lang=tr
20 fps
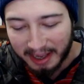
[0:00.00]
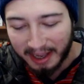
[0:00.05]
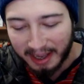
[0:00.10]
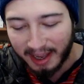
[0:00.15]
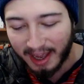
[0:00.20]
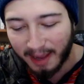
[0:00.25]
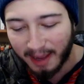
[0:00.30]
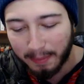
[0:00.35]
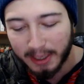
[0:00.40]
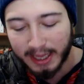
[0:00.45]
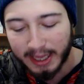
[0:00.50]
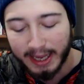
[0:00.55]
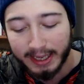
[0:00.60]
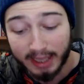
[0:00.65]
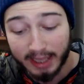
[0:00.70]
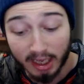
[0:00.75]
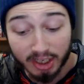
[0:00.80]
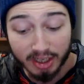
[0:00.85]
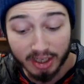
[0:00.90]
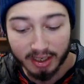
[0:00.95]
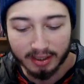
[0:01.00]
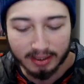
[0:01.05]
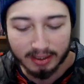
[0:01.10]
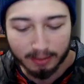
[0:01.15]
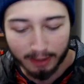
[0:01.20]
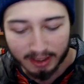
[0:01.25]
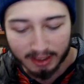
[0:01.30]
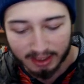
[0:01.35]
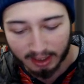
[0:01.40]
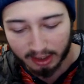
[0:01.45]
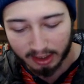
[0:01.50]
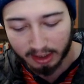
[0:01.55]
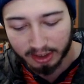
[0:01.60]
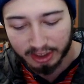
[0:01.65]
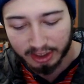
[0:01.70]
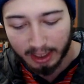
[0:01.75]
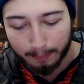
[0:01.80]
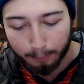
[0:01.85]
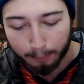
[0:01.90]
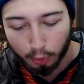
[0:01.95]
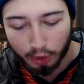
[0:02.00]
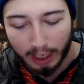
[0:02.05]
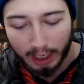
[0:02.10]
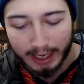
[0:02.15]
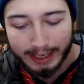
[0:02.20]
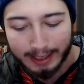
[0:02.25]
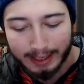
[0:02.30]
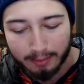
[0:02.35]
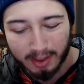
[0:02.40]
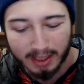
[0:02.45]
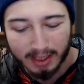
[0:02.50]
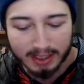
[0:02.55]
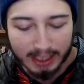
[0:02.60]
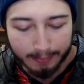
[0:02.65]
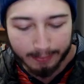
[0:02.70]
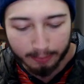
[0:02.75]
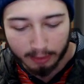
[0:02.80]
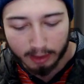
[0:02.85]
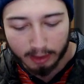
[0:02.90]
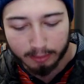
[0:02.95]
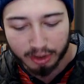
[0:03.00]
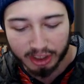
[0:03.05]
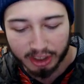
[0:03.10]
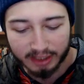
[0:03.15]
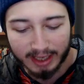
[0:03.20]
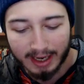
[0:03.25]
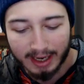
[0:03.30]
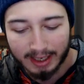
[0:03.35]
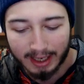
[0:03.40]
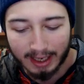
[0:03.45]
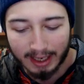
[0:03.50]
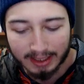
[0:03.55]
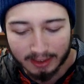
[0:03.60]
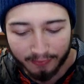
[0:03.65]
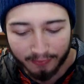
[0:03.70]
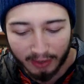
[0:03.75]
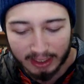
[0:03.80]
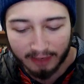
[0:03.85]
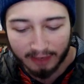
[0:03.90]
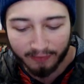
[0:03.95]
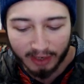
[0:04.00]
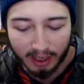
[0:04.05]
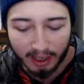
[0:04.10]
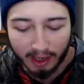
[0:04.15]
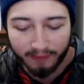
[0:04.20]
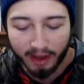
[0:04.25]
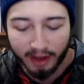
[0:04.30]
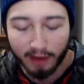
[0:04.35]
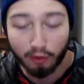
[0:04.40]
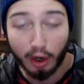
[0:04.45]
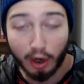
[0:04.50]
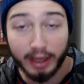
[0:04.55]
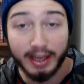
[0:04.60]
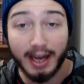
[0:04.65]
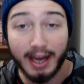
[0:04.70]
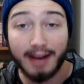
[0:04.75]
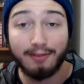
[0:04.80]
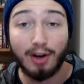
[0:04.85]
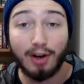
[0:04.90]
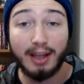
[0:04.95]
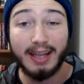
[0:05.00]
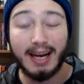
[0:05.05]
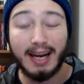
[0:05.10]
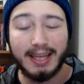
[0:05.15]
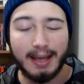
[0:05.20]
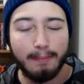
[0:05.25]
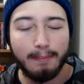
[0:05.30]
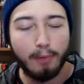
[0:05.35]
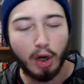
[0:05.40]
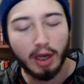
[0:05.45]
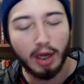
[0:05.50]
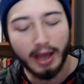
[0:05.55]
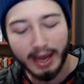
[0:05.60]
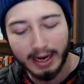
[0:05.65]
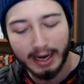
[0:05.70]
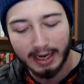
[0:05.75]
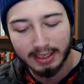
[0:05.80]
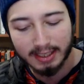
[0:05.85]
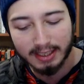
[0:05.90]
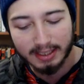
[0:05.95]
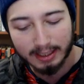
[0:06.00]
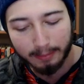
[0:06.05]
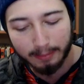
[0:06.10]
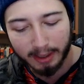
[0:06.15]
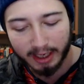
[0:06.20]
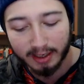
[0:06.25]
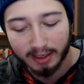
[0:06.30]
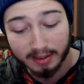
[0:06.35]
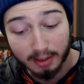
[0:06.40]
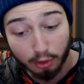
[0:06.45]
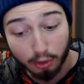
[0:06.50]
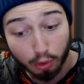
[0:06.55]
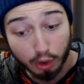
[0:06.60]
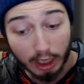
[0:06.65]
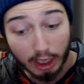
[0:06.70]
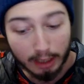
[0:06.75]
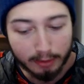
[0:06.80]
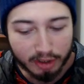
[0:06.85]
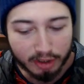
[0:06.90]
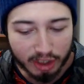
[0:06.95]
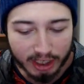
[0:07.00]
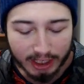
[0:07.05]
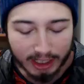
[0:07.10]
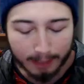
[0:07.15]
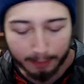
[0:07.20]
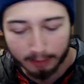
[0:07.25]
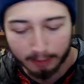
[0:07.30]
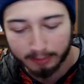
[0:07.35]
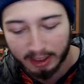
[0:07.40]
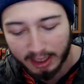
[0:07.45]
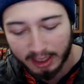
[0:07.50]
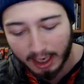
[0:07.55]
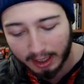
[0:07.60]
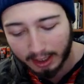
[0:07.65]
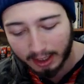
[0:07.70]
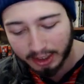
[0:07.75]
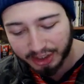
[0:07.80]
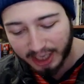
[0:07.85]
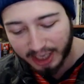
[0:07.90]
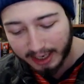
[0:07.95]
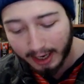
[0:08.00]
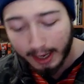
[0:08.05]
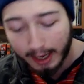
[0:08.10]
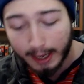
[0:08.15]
e, bir de gece cadısı Max arkadaşlar. Bunlarla ilgili bir destek dedim. İşte tank kartı falan filan havaya vuran yere vuran derken böyle eğlencesine makarasına güzel bir içerik yapalım dedik arkadaşlar.